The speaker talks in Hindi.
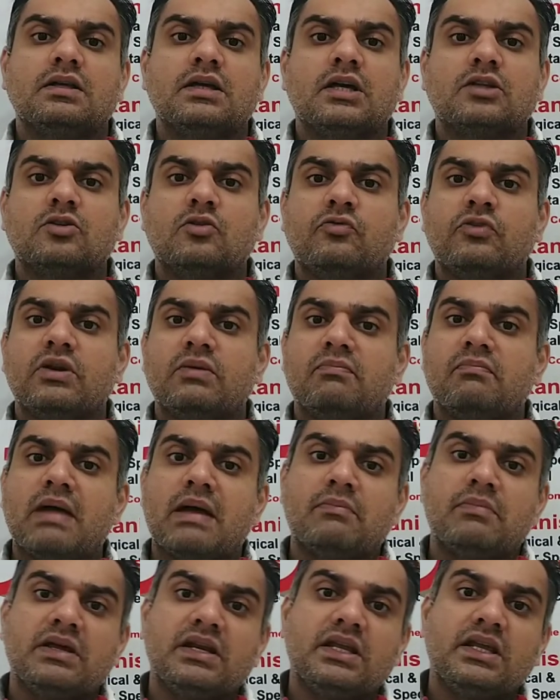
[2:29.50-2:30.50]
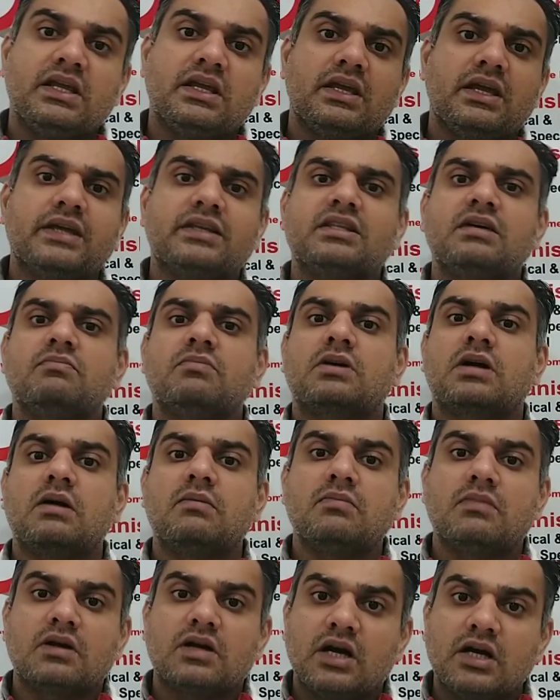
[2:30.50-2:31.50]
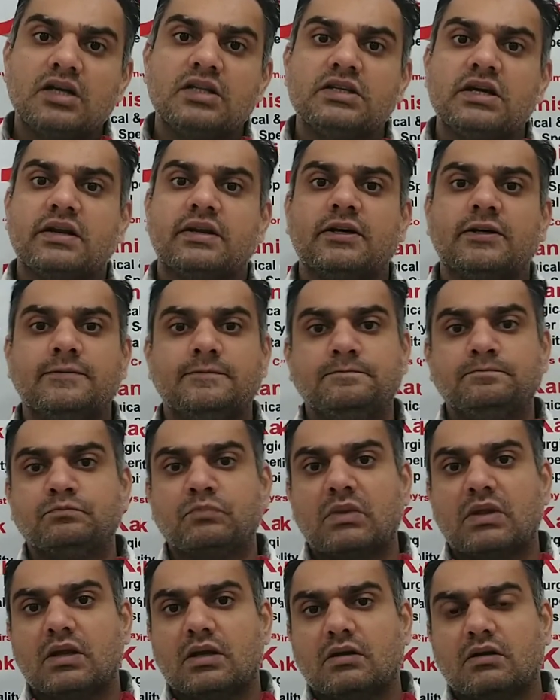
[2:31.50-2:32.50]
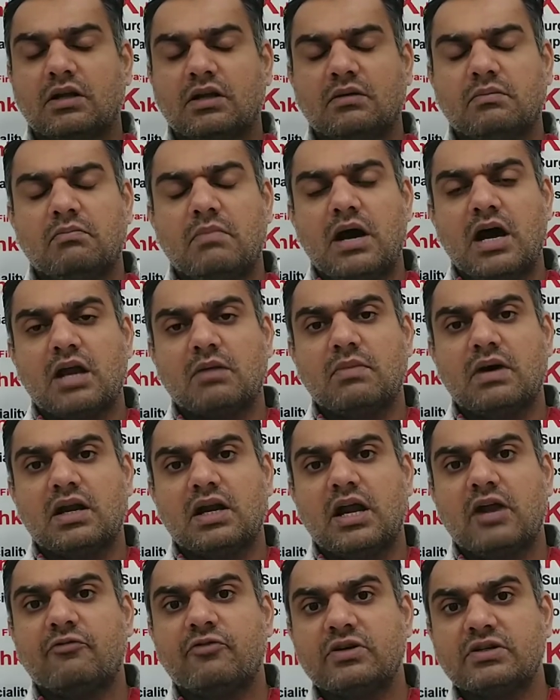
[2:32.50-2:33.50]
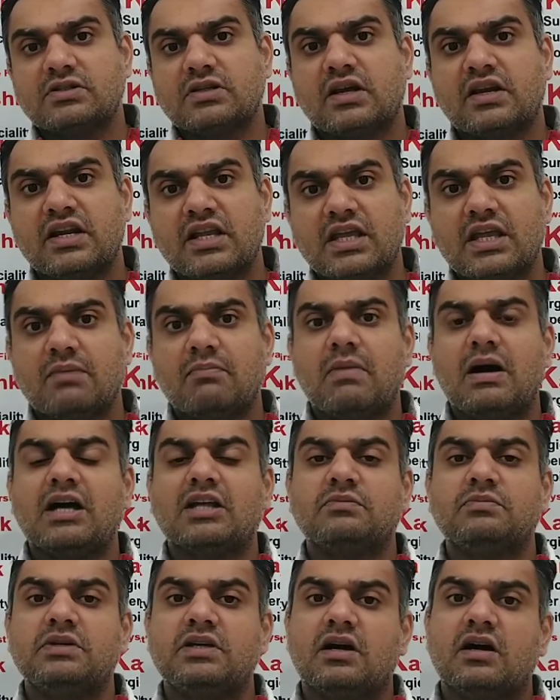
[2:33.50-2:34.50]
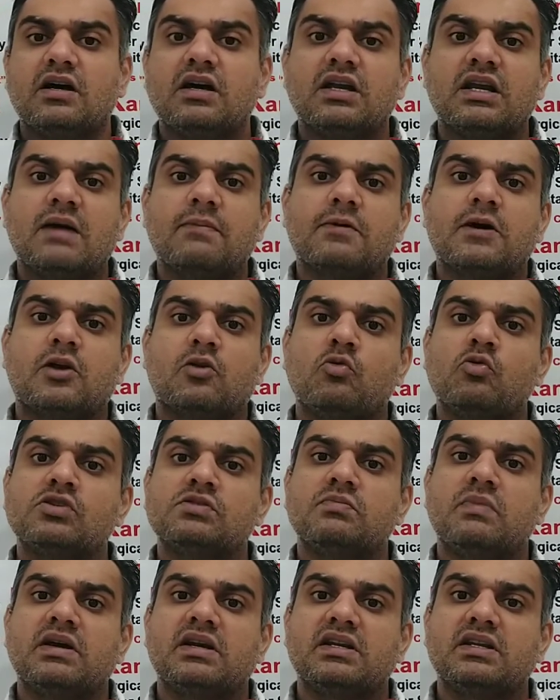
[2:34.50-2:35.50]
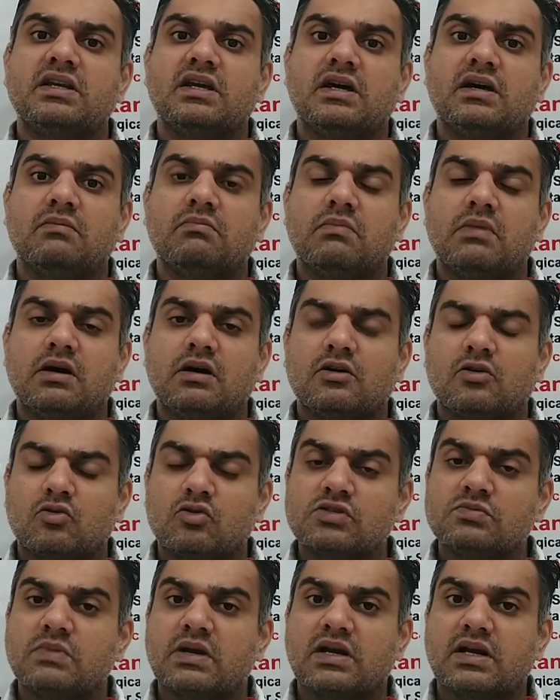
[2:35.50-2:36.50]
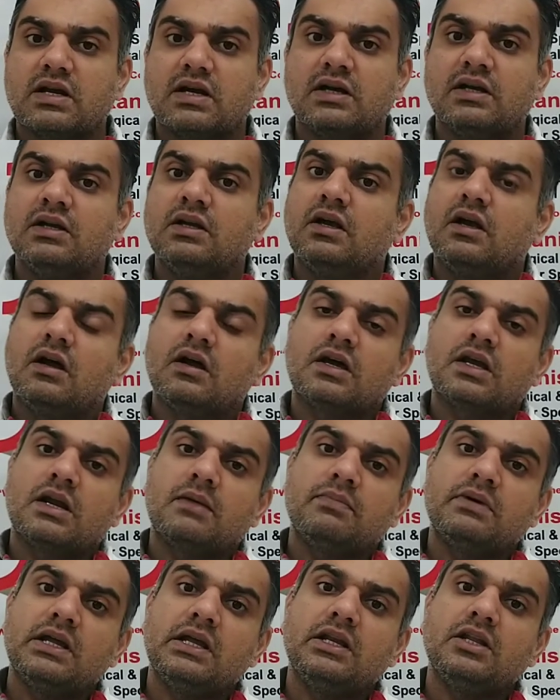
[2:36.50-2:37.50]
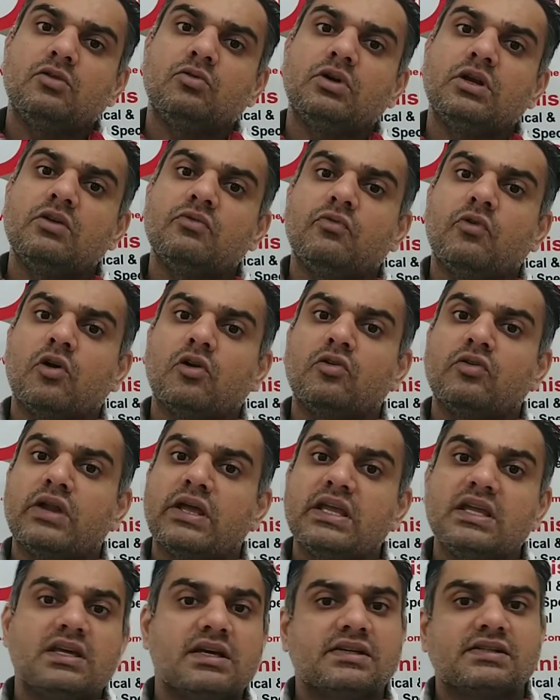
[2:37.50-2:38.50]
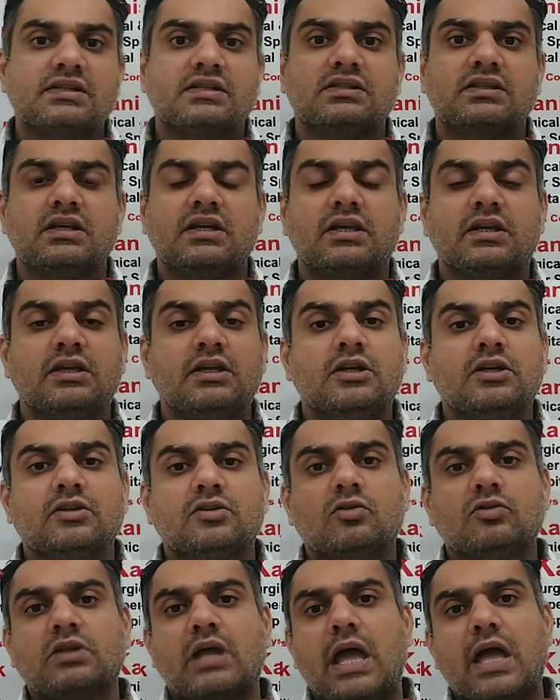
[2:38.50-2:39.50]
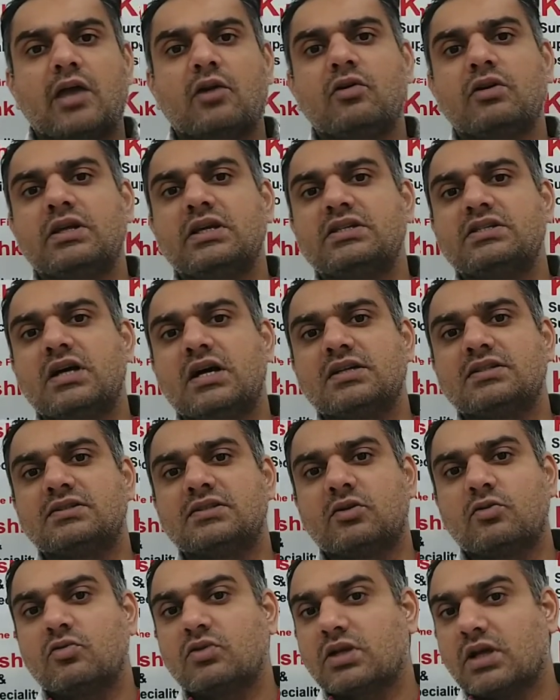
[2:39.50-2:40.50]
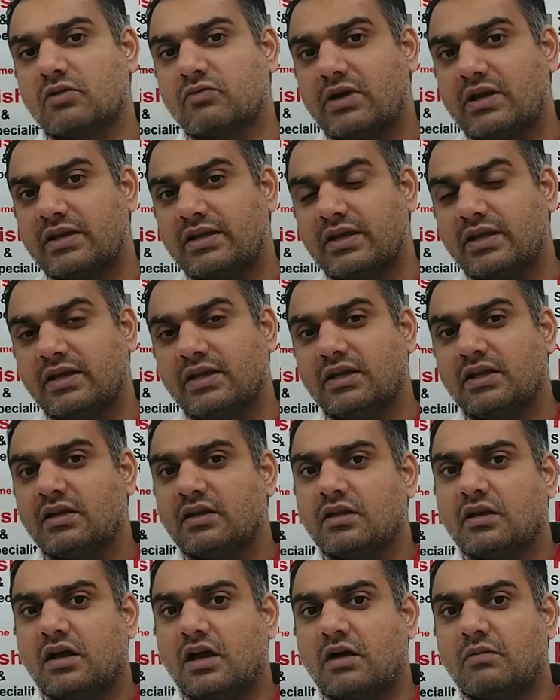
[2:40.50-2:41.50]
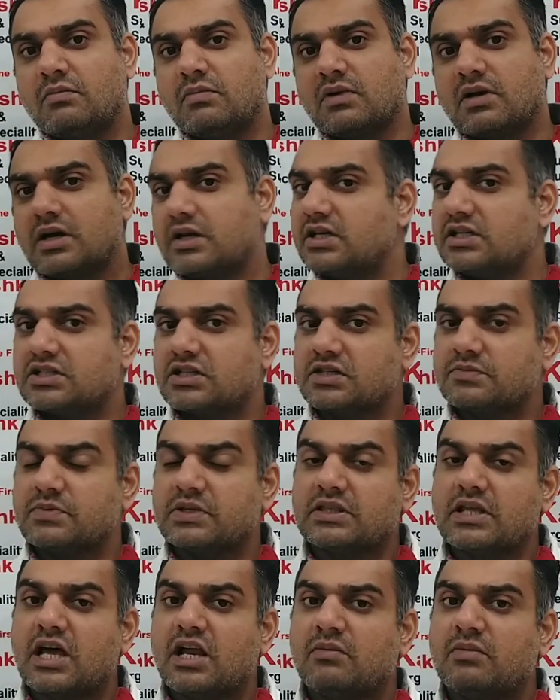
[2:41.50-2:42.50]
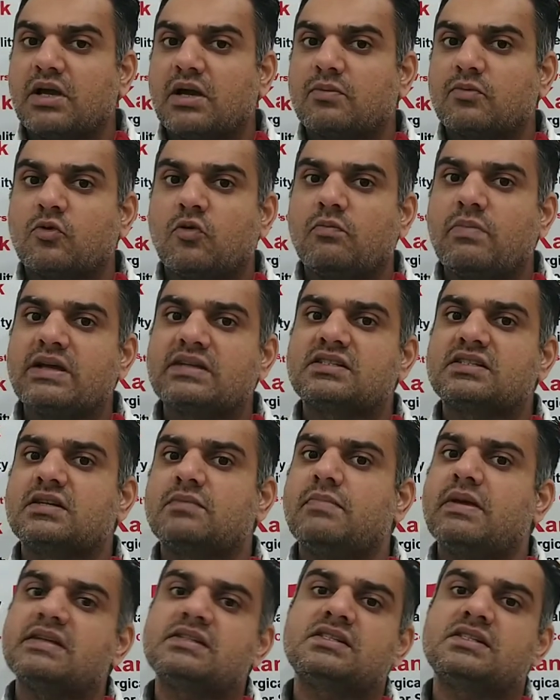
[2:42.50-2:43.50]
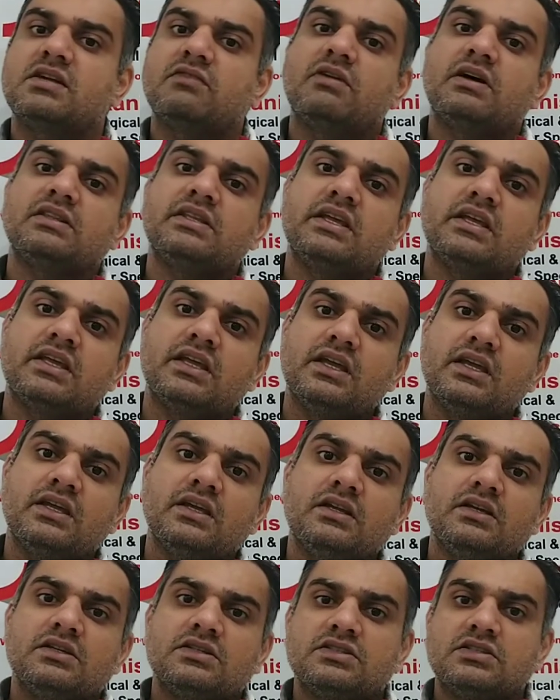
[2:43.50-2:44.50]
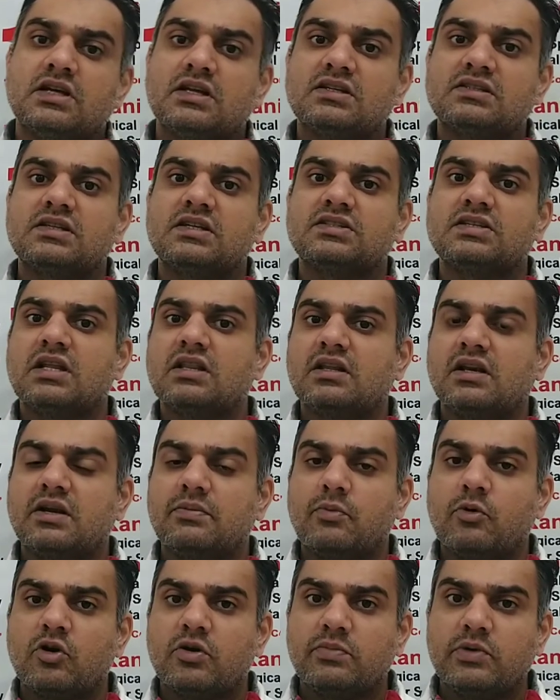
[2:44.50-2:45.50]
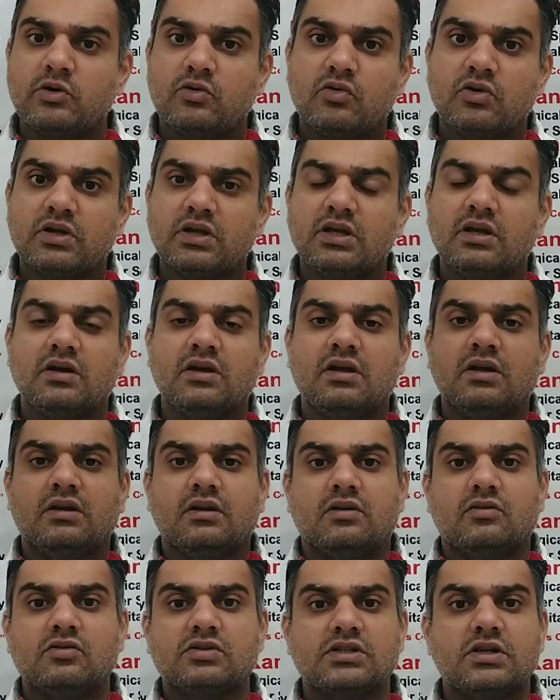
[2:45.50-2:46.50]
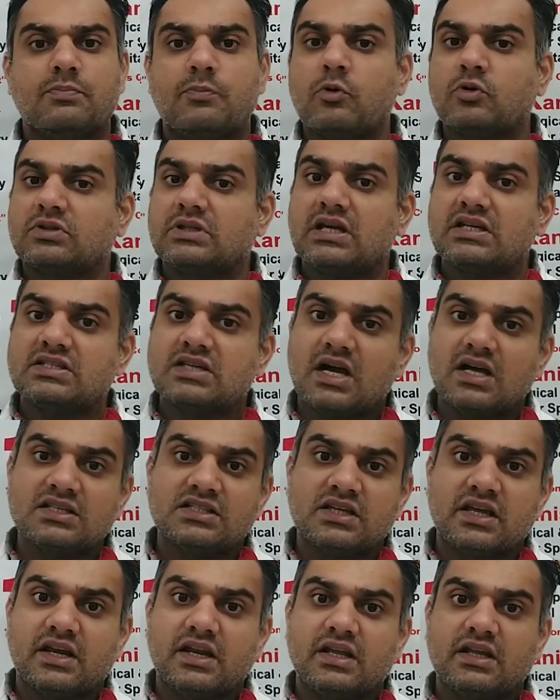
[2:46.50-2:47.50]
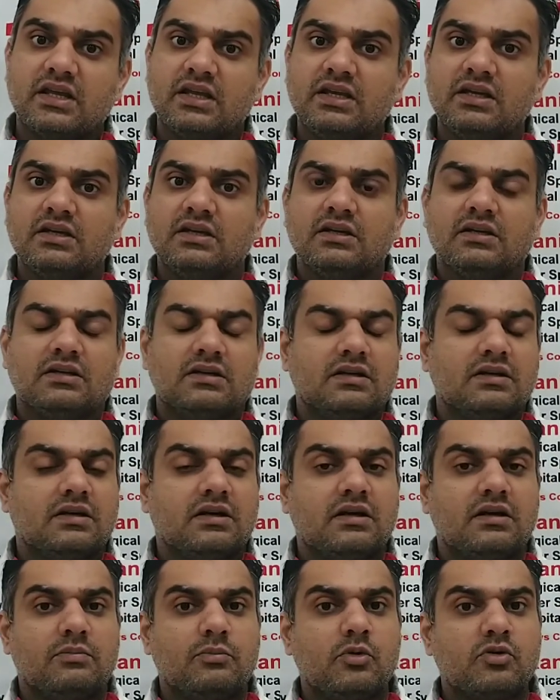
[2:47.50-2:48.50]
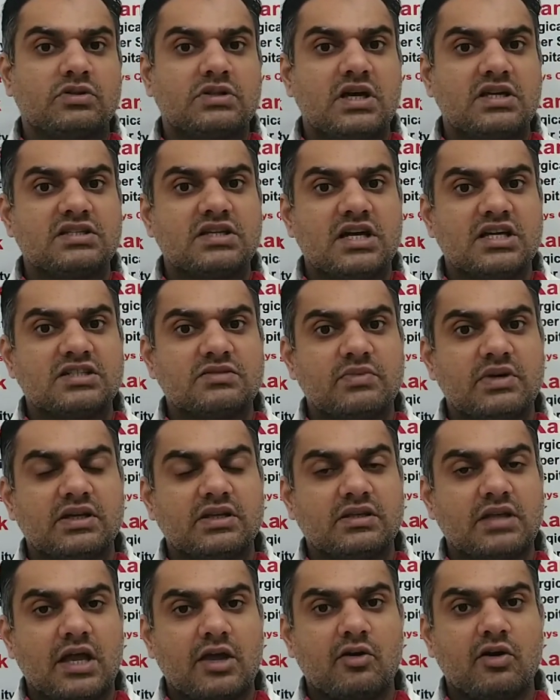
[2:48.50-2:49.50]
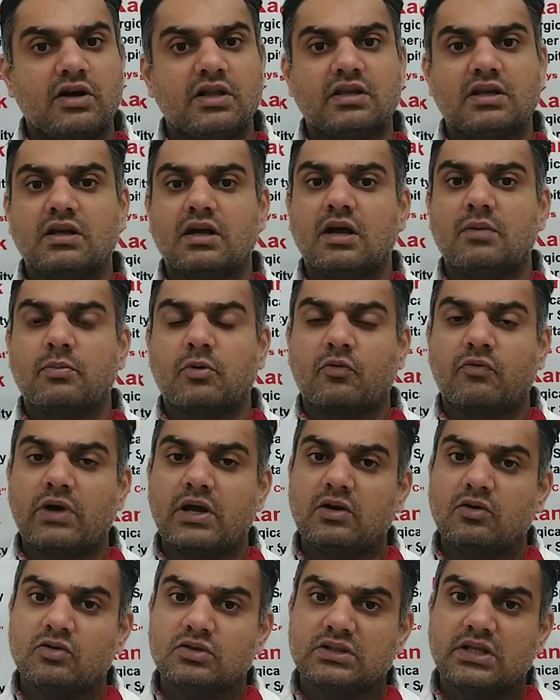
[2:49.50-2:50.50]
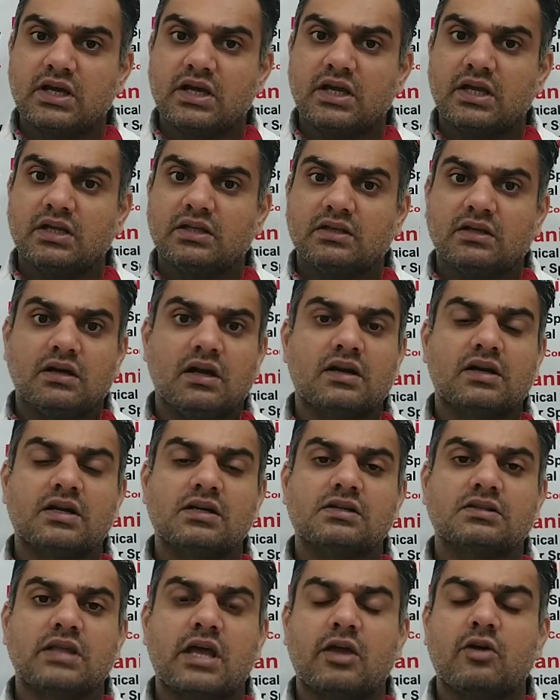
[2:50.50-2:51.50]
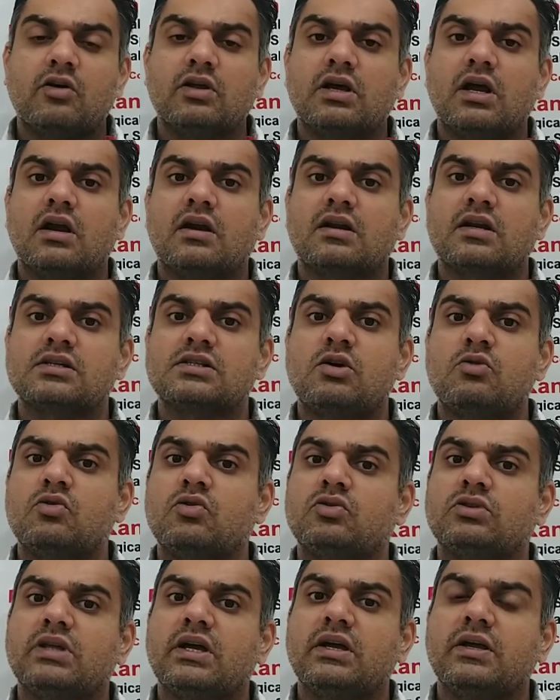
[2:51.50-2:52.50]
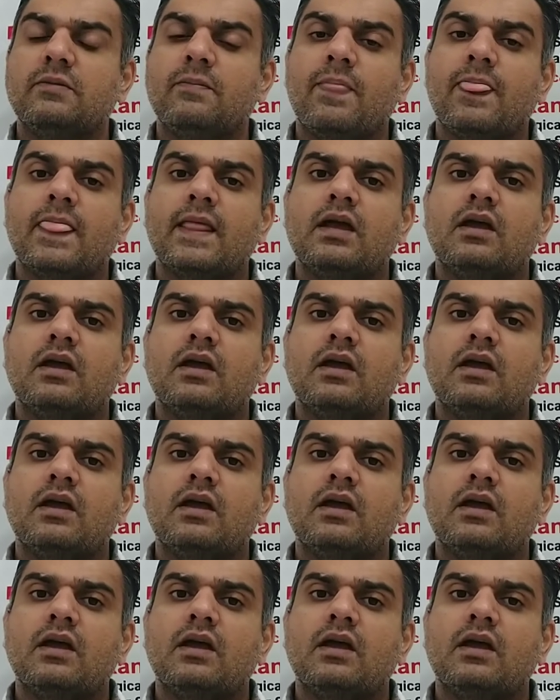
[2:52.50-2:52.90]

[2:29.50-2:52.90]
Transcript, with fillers: या तो फिर मेमोरी एकदम कम घट जाना बार बार एफर्ट्स करने के बाद भी अगर आपका रोज़मर्रिया रोज़मर्रा अगर आप डेली रूटीन फॉलो नहीं कर सकते हैं तो थायराइड की जांच ज़रूर करवाइए हम कनिष्क अस्पताल में आपको बेस्ट से बेस्ट सेवा देंगे जल्द से जल्द रिपोर्ट भी होगी उसकी पुख्ता जांच करेंगे पुख्ता जांच में थायराइड का प्रोफाइल होता है अल्ट्रा थायराइड का अल्ट्रासाउंड होता है